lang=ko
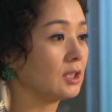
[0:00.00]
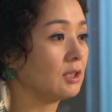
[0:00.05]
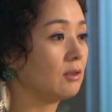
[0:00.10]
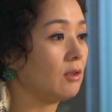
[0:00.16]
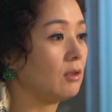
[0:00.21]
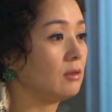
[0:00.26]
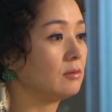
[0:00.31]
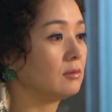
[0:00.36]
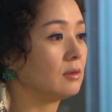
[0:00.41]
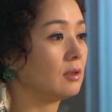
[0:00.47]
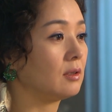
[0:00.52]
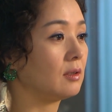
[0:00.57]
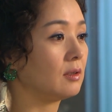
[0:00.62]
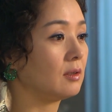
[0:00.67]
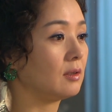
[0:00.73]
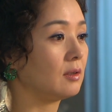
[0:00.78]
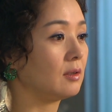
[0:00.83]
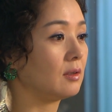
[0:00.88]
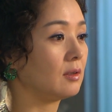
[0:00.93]
그건
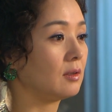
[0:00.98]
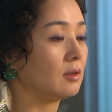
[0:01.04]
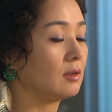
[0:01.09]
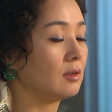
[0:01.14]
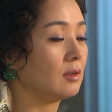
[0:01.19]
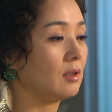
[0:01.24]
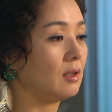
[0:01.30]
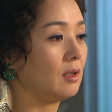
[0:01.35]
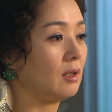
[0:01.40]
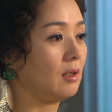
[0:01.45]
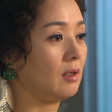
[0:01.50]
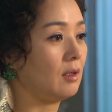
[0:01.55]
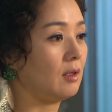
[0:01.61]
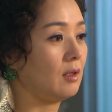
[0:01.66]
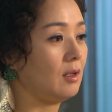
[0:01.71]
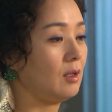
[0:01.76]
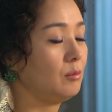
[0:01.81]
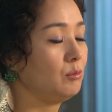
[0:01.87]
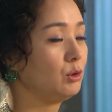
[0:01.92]

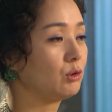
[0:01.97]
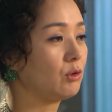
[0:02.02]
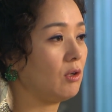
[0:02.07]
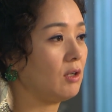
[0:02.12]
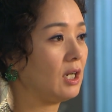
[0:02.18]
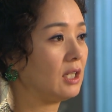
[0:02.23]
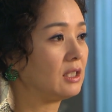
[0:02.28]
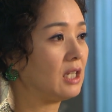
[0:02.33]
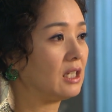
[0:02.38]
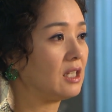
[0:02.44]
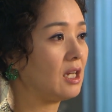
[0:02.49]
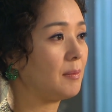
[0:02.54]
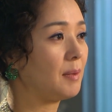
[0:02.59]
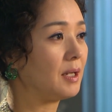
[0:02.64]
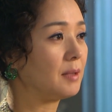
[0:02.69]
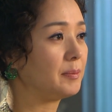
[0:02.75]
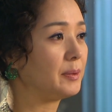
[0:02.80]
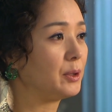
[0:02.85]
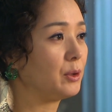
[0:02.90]
묻거나
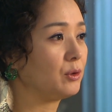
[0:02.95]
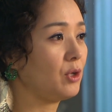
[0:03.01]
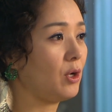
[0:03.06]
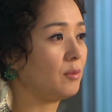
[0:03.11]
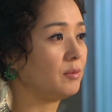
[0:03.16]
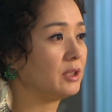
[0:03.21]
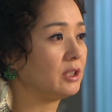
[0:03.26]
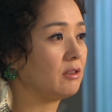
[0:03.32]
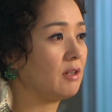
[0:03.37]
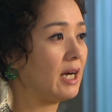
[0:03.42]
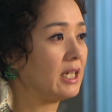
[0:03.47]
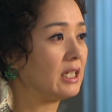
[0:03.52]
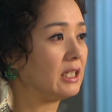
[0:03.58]
대답할 필요도 없는 거